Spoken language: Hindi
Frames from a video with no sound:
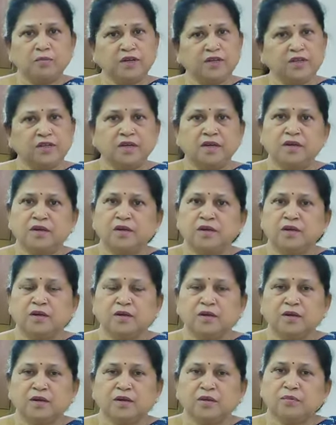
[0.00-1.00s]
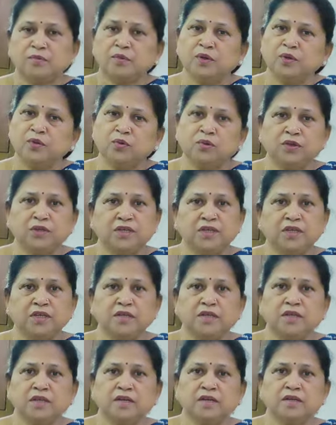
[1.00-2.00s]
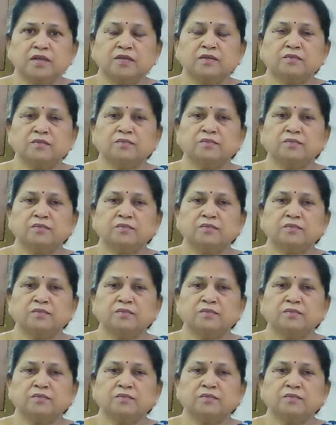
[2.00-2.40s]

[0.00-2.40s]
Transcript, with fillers: हाँ बेटा बिल्कुल ठीक है